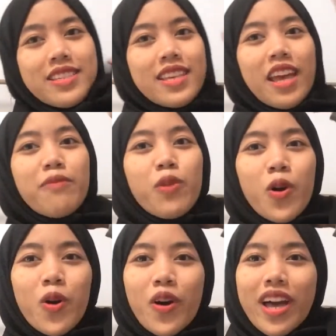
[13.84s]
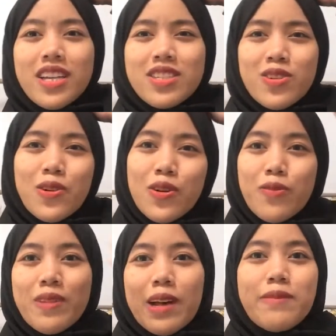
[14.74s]
CMO, SO,
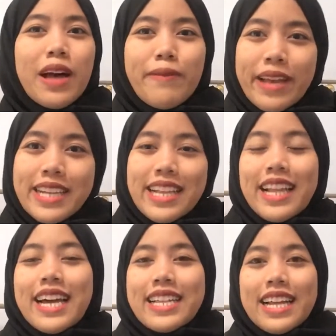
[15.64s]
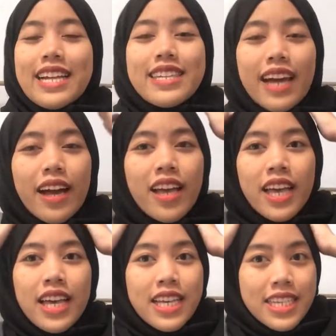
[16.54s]
bla bla bla dan lain-lainnya.
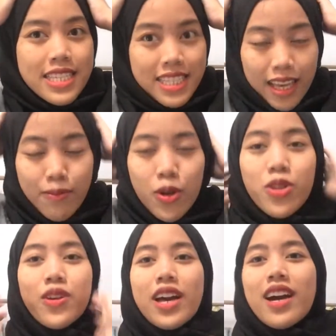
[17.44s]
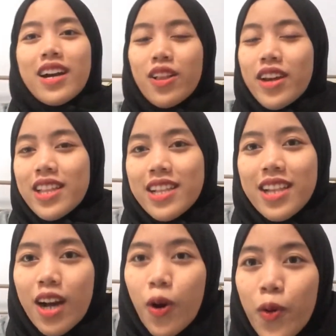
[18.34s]
CMO tuh ya kalau kita
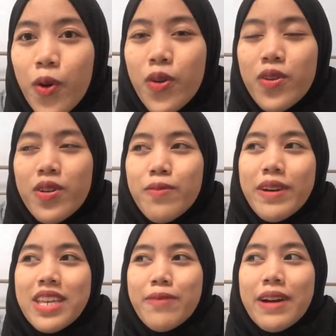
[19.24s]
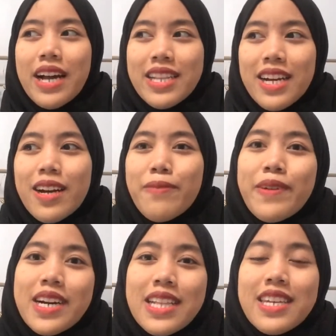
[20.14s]
tahu banyak banget ya
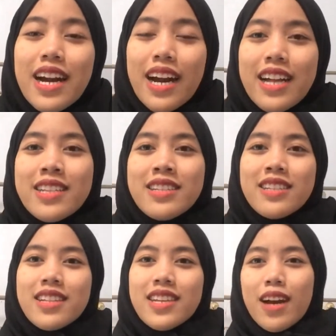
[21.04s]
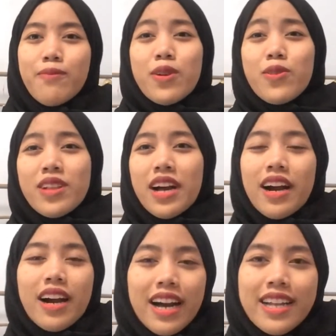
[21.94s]
pekerjaan yang
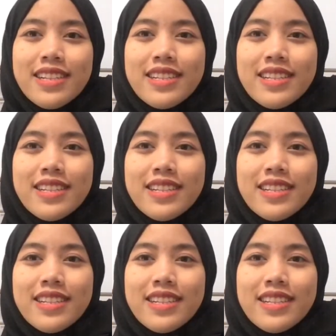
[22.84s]
menggunakan